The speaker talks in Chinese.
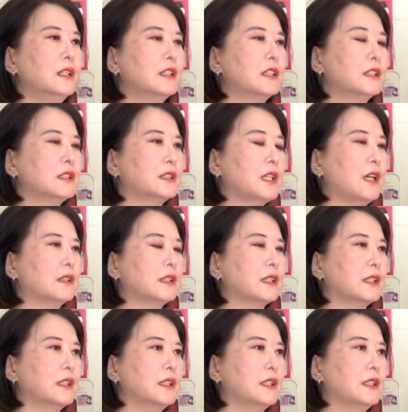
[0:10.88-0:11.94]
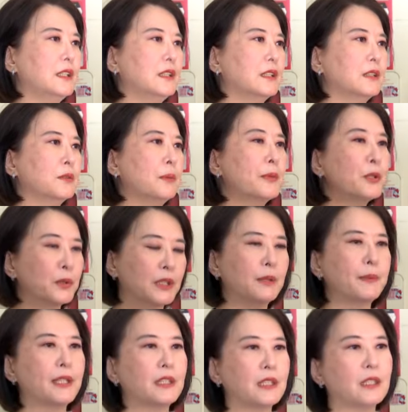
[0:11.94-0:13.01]
事实上那个，呃，我没有特
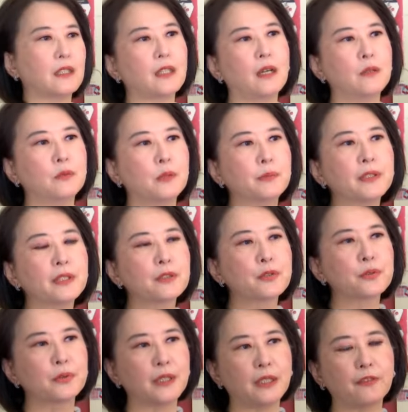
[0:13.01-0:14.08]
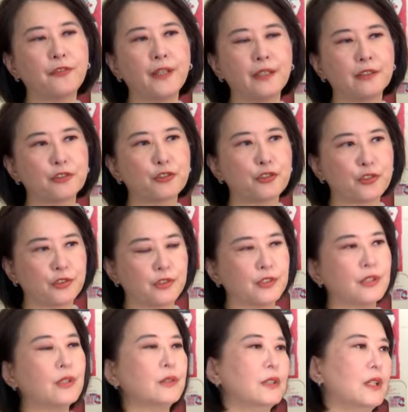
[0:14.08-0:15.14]
别提到我们的助理费的使
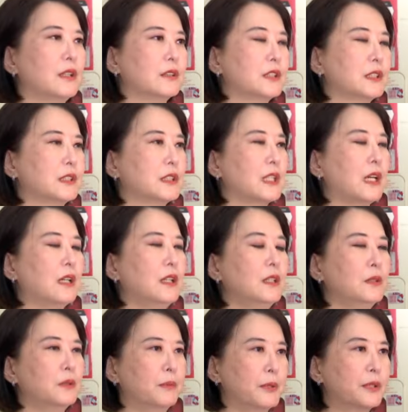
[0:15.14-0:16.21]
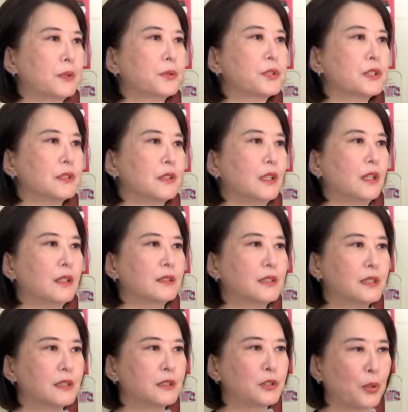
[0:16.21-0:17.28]
用啊。事实上我们都是
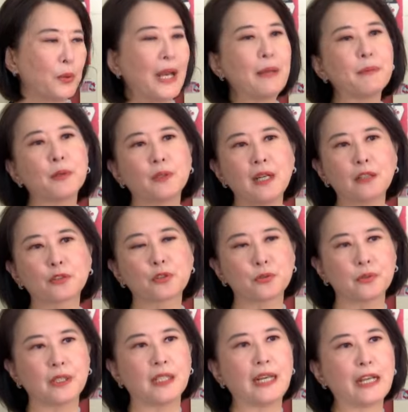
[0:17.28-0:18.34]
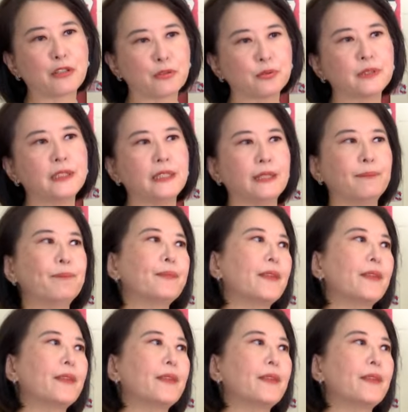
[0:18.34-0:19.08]
是从来没有让助理来出钱。